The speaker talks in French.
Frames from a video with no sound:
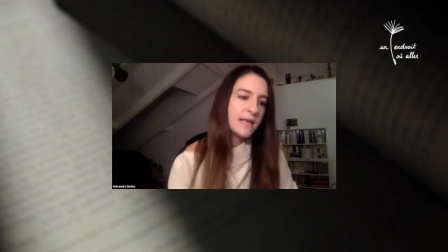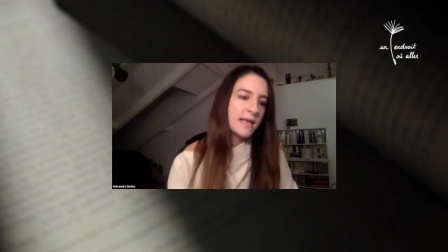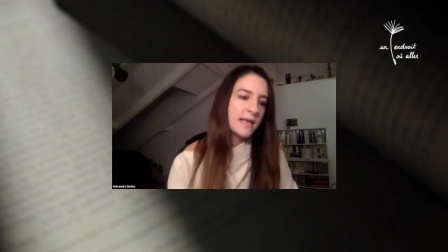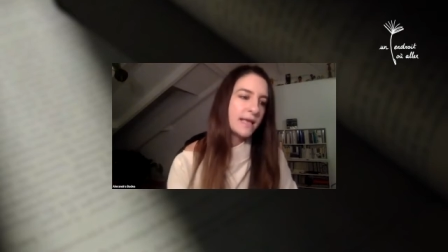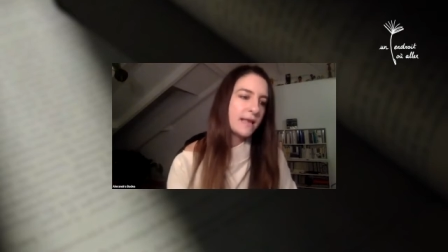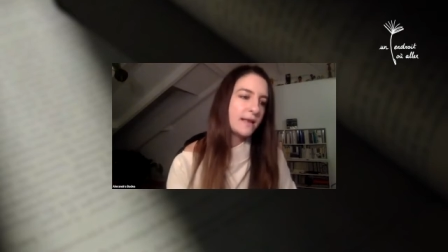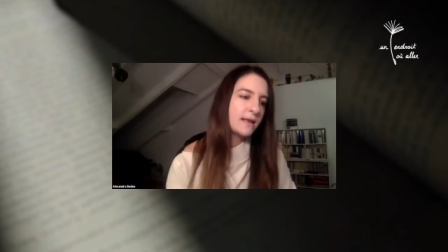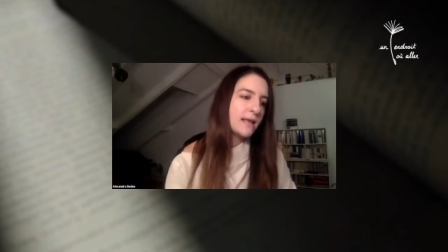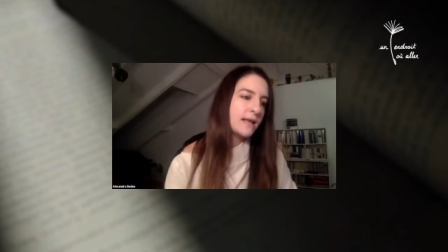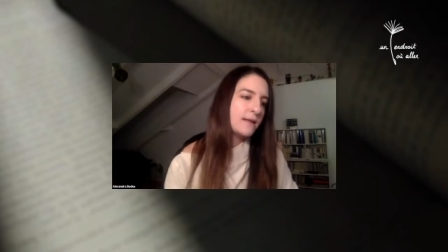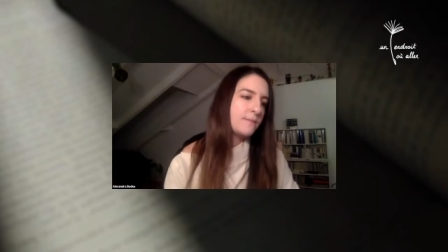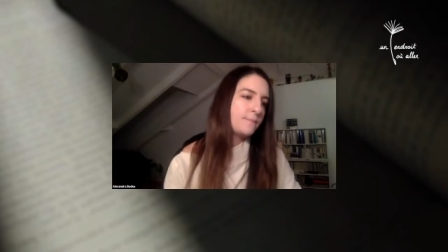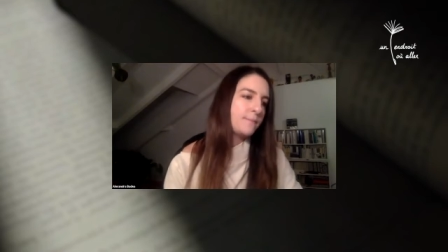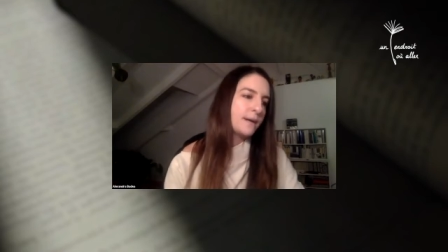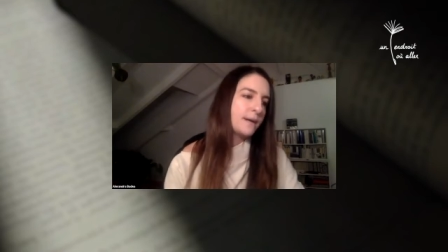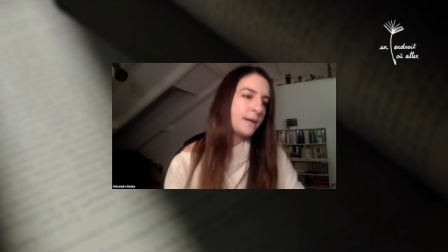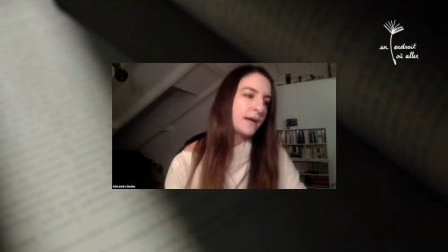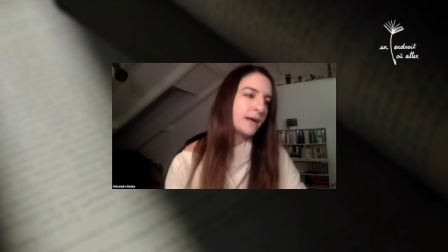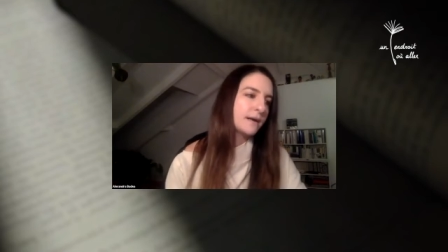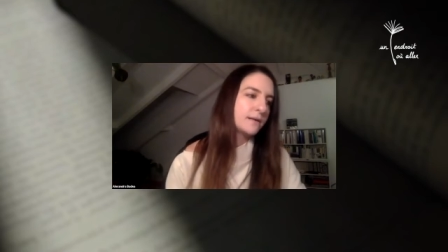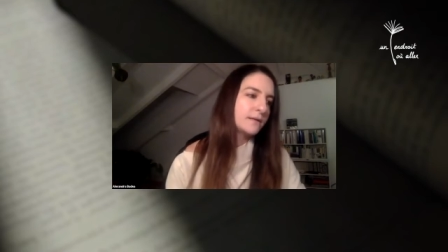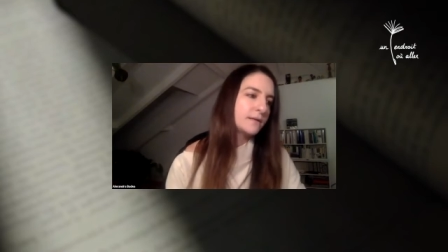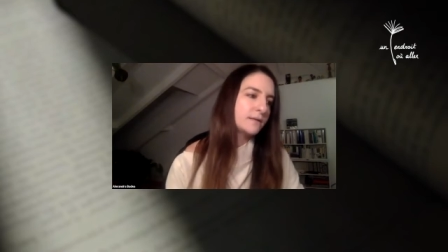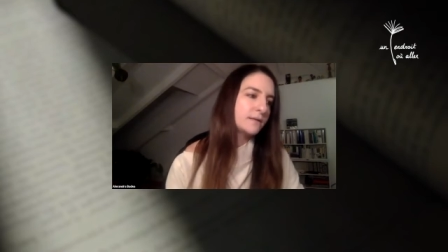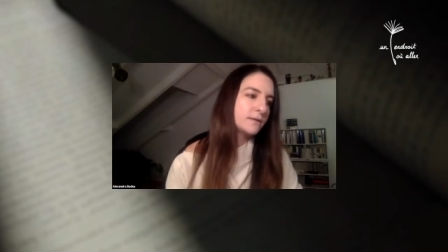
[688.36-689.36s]
elle, elle
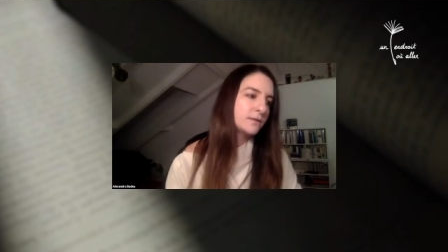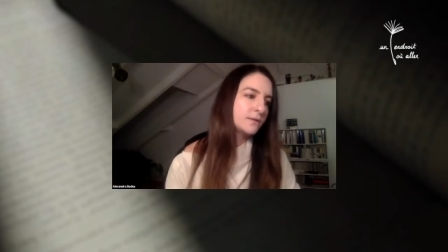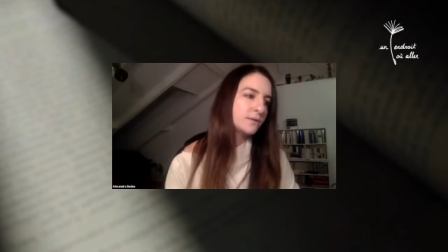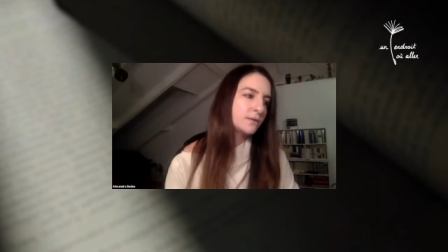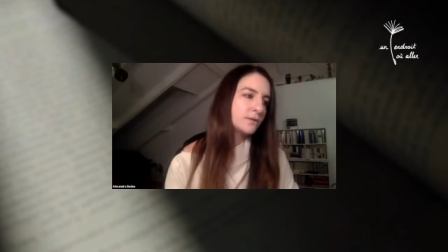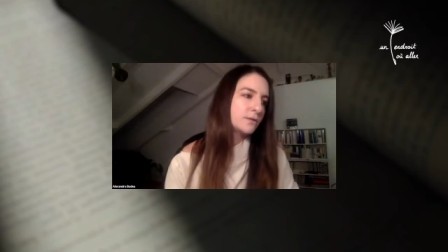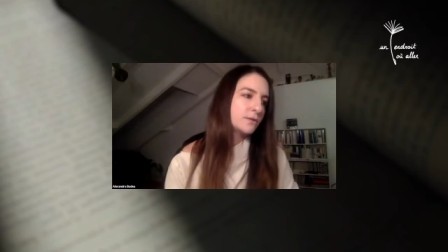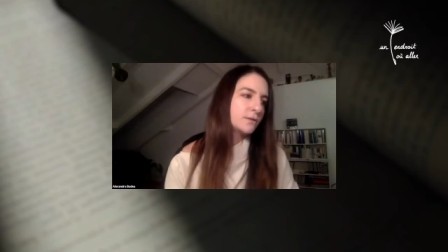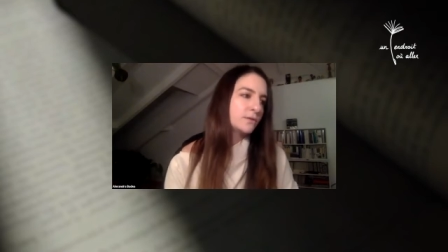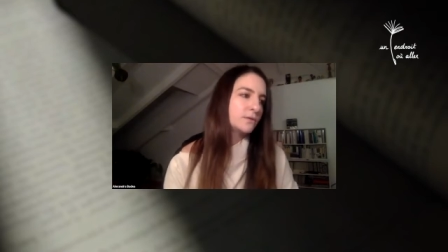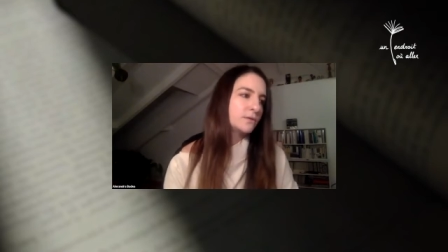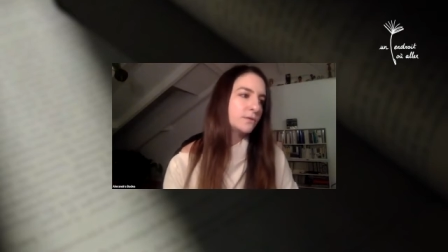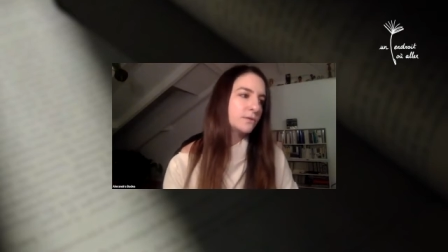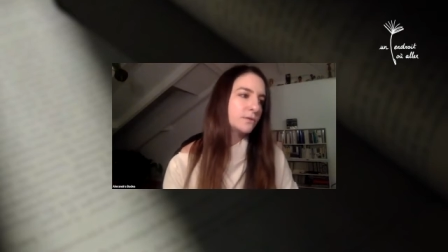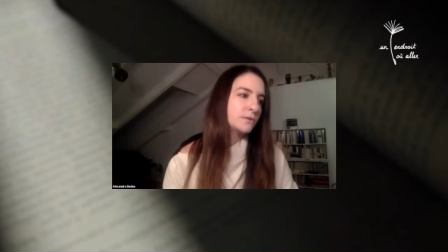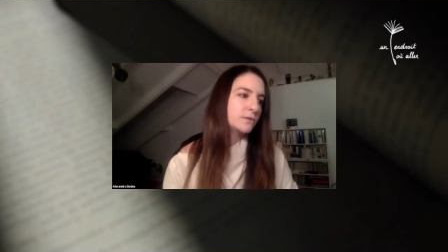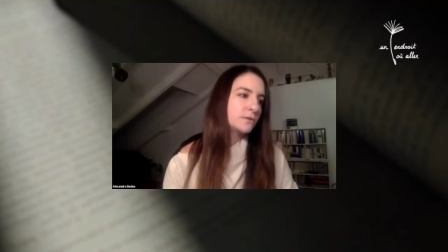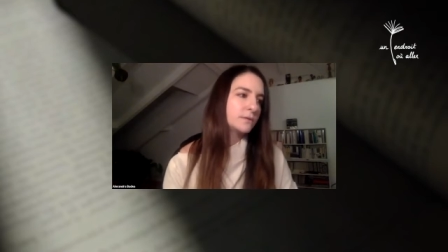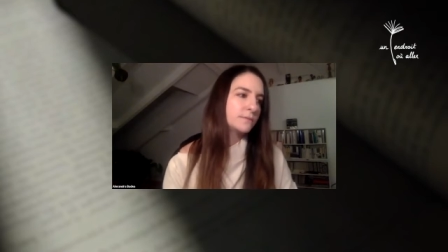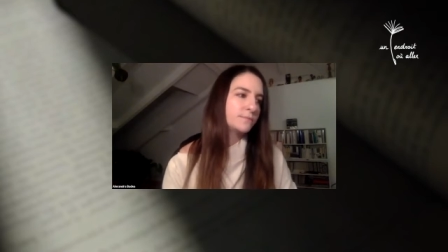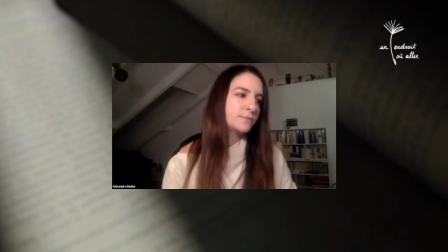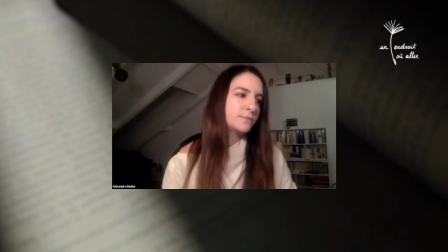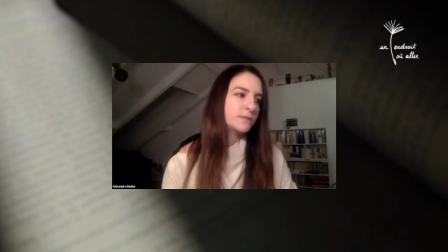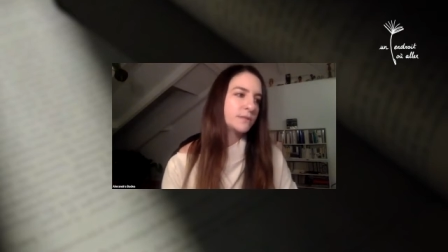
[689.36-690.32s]
parle, euh,